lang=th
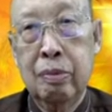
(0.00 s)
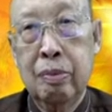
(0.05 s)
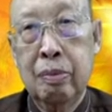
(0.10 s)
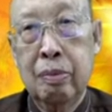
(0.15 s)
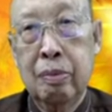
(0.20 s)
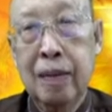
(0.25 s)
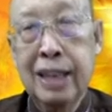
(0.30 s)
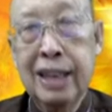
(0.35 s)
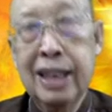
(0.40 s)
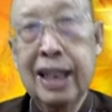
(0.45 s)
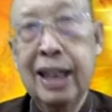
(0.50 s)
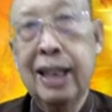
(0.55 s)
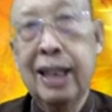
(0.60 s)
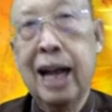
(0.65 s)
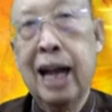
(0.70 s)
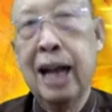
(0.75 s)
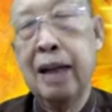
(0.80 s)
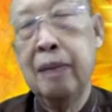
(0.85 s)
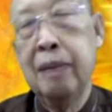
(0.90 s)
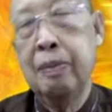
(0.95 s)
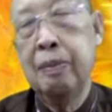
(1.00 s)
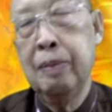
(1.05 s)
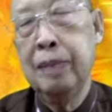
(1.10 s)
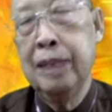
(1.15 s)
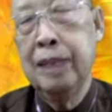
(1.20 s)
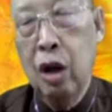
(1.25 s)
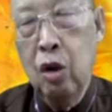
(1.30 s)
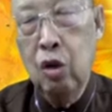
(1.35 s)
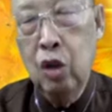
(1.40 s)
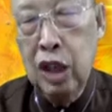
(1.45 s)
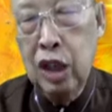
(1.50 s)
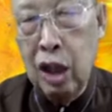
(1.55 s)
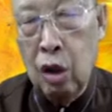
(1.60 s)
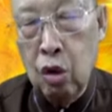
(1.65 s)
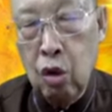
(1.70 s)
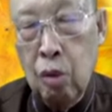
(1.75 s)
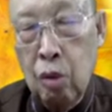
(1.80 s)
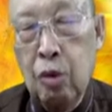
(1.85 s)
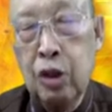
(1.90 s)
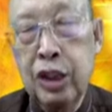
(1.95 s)
มานซาตาน มันจะเอาเรื่อง
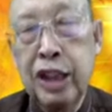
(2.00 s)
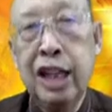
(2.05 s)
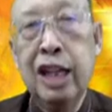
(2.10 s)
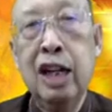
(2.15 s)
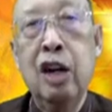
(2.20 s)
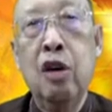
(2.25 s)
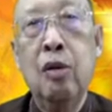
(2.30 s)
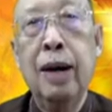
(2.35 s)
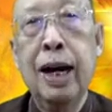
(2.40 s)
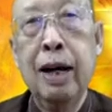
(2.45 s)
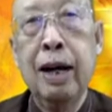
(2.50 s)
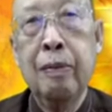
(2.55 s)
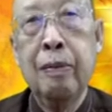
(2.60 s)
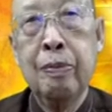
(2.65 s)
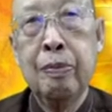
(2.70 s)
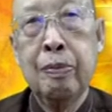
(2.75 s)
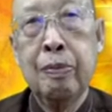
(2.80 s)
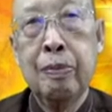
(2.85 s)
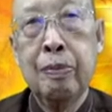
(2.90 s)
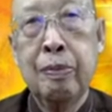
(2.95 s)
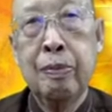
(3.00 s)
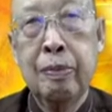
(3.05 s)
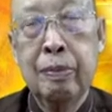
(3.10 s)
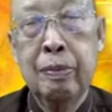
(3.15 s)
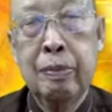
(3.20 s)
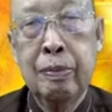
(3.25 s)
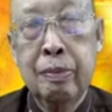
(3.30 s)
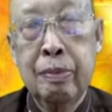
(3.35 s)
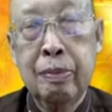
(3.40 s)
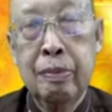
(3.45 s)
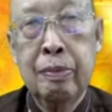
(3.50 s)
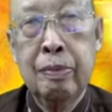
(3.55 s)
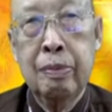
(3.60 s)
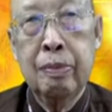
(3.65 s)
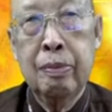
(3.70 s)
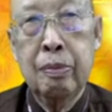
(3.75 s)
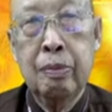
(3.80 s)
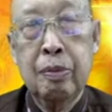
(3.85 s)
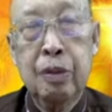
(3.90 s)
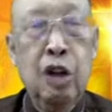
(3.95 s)
โคบูจิงเข้ามา
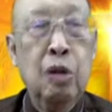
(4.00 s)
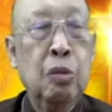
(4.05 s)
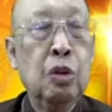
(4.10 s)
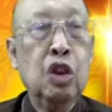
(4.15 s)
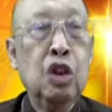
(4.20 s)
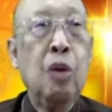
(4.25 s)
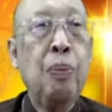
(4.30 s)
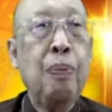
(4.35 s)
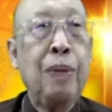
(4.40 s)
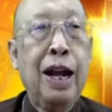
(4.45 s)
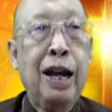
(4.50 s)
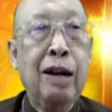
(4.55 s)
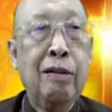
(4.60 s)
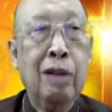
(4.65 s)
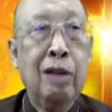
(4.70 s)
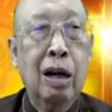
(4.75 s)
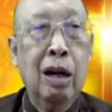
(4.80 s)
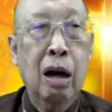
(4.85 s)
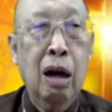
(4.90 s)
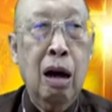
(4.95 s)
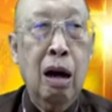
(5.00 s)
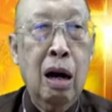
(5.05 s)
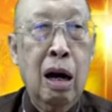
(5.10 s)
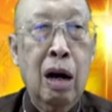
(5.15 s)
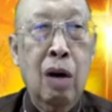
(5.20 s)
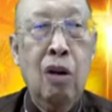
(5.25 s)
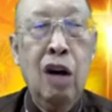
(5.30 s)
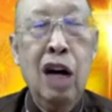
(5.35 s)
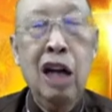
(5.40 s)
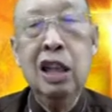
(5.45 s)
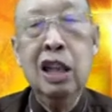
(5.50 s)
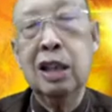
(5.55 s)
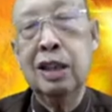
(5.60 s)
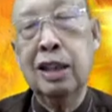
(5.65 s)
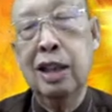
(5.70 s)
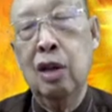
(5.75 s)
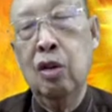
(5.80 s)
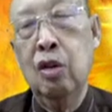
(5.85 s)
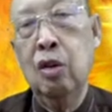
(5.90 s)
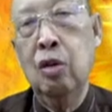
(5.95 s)
พี่น้องบ่ต้องแปลกว่าเขาหาเรื่อง
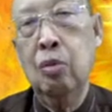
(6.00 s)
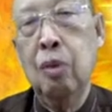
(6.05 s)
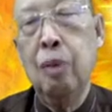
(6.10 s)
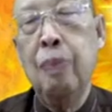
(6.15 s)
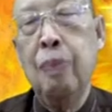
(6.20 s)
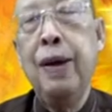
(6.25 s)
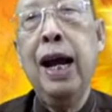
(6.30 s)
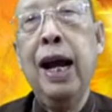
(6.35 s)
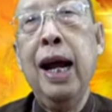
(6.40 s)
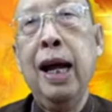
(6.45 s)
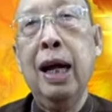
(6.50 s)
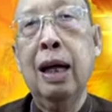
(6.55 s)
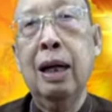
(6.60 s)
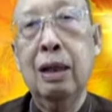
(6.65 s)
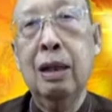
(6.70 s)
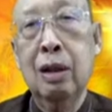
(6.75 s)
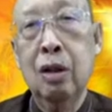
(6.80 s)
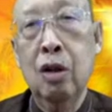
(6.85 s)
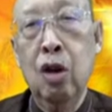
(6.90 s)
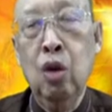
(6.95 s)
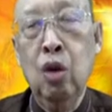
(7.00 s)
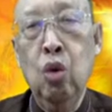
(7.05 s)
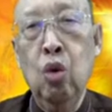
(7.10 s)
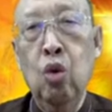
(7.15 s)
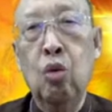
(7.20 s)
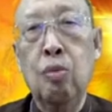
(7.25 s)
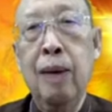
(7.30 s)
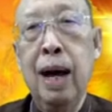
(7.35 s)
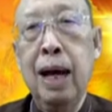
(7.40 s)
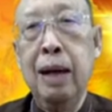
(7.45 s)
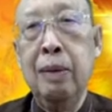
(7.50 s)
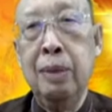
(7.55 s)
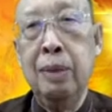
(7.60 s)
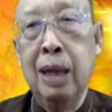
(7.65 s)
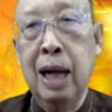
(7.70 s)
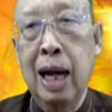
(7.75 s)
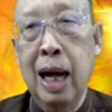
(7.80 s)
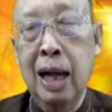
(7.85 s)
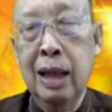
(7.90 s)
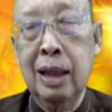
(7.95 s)
ใซ่เาบ่แปลกของลูกมานมัน
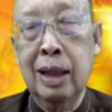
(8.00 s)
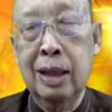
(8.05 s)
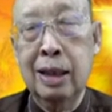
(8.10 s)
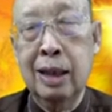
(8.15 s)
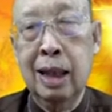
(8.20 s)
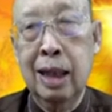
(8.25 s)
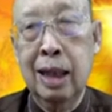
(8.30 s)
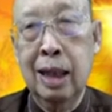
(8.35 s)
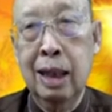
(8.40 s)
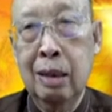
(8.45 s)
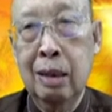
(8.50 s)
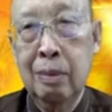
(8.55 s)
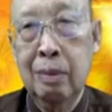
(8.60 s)
ก็หาเรื่องใช่แหละ